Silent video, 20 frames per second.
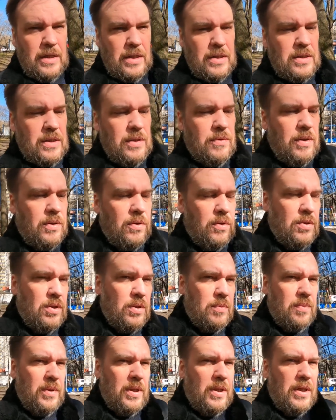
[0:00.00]
издавать
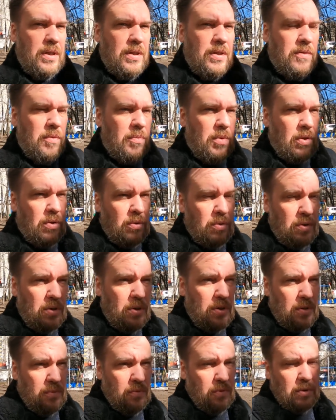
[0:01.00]
очень приятный
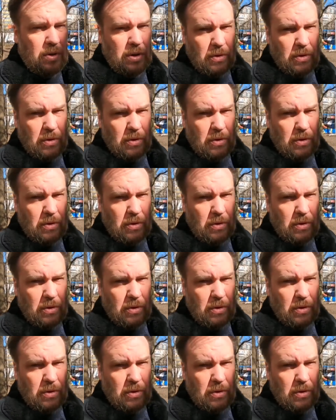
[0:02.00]
вибрирующий звук.